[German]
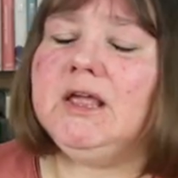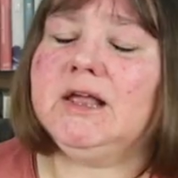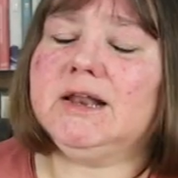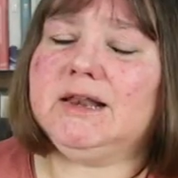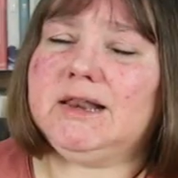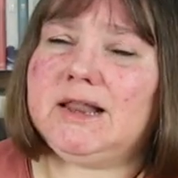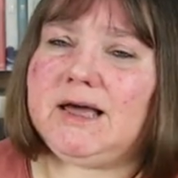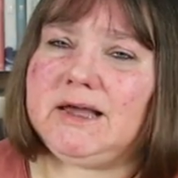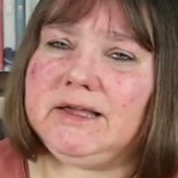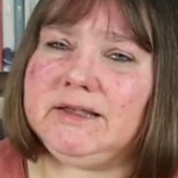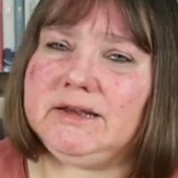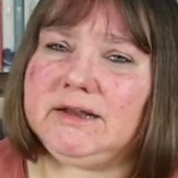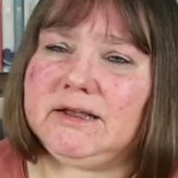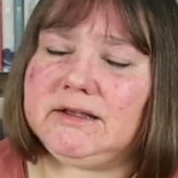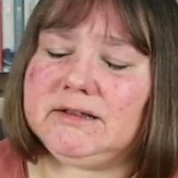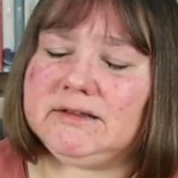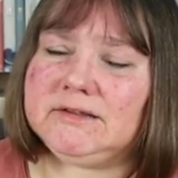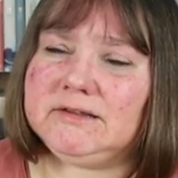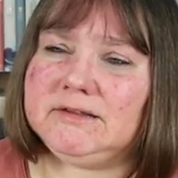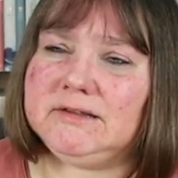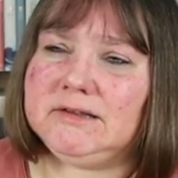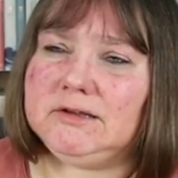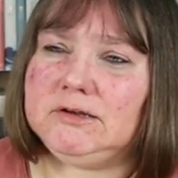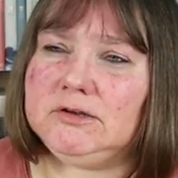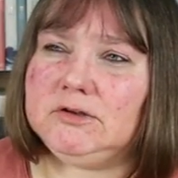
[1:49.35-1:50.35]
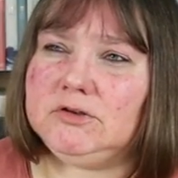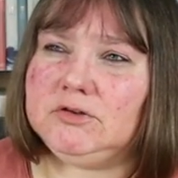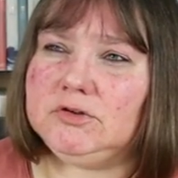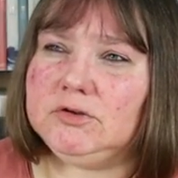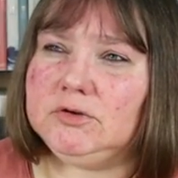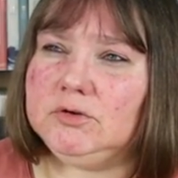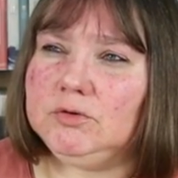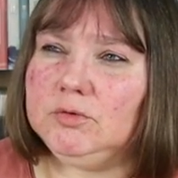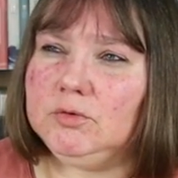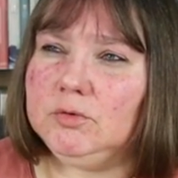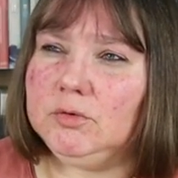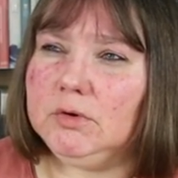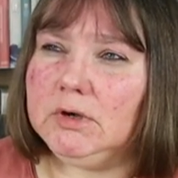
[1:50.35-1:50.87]
Leider sind
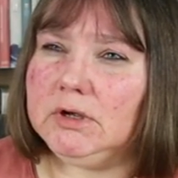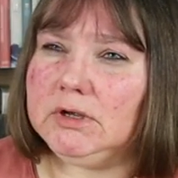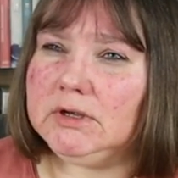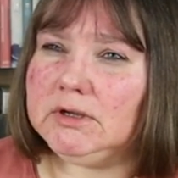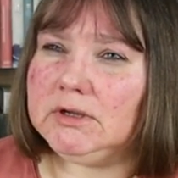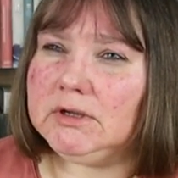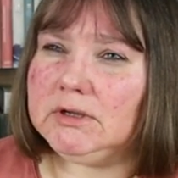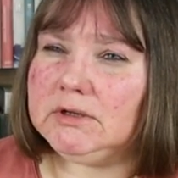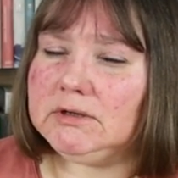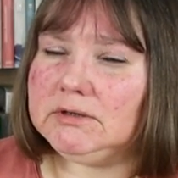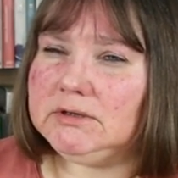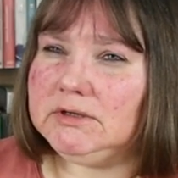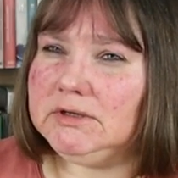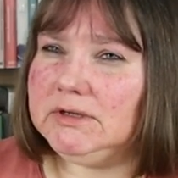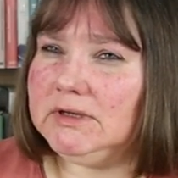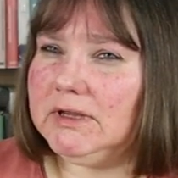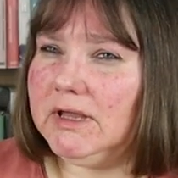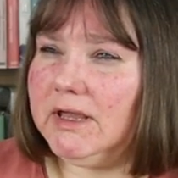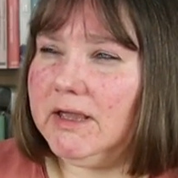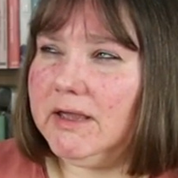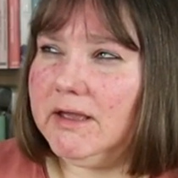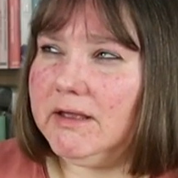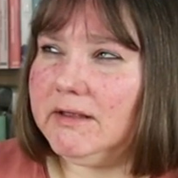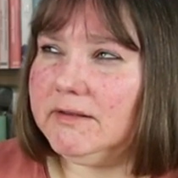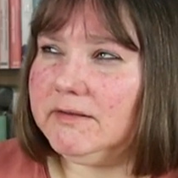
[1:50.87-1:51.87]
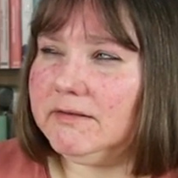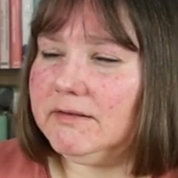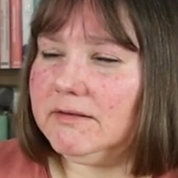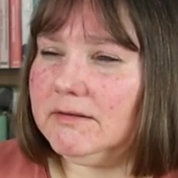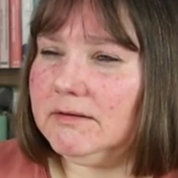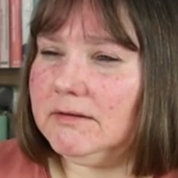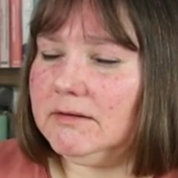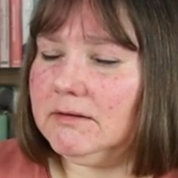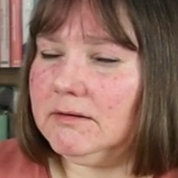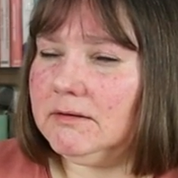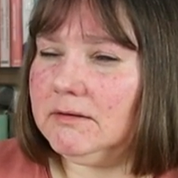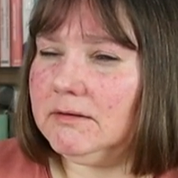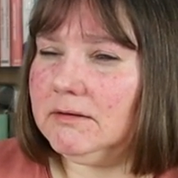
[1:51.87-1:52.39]
nur die
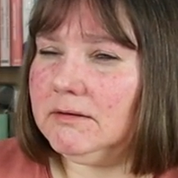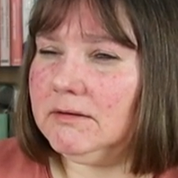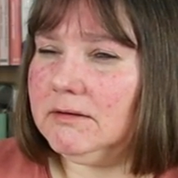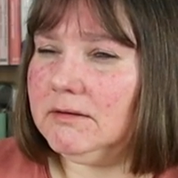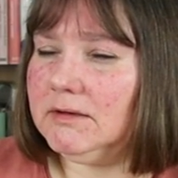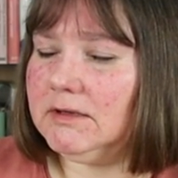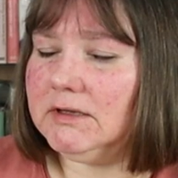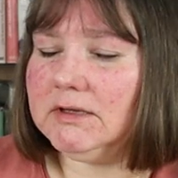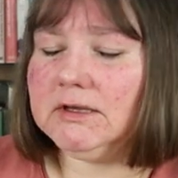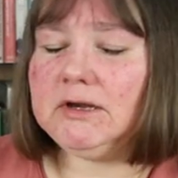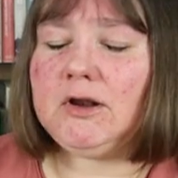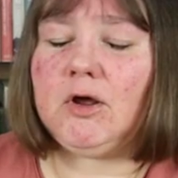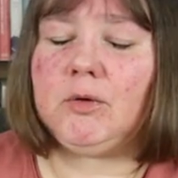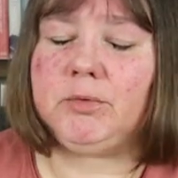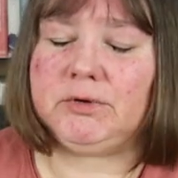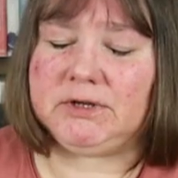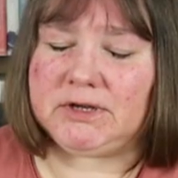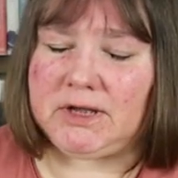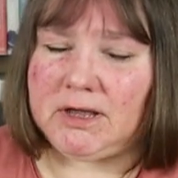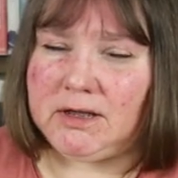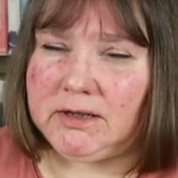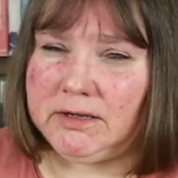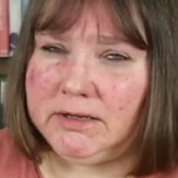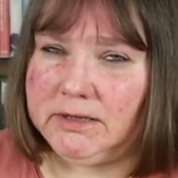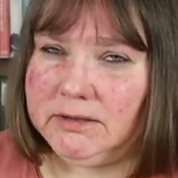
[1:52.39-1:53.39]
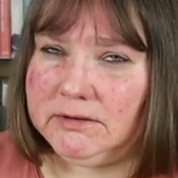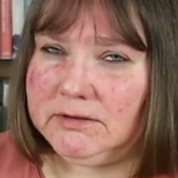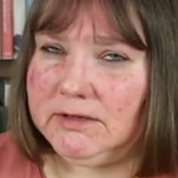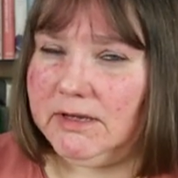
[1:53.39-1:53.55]
ersten, ich glaube drei,